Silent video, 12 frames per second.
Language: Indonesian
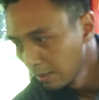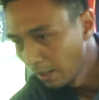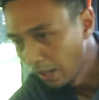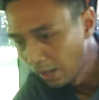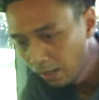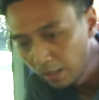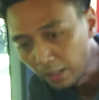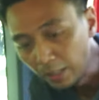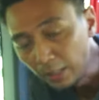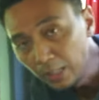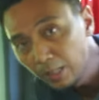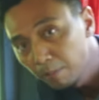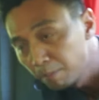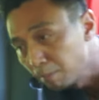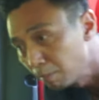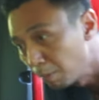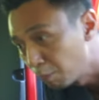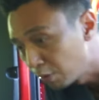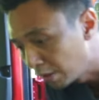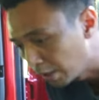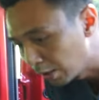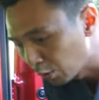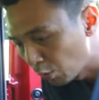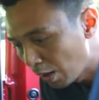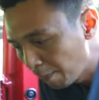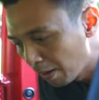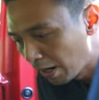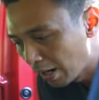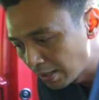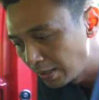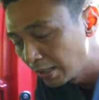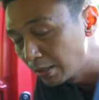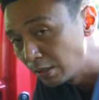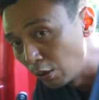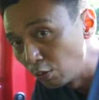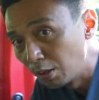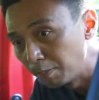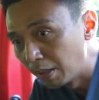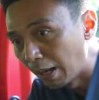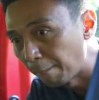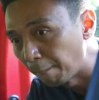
Nah, ini mempunyai ruang bagasi yang jauh lebih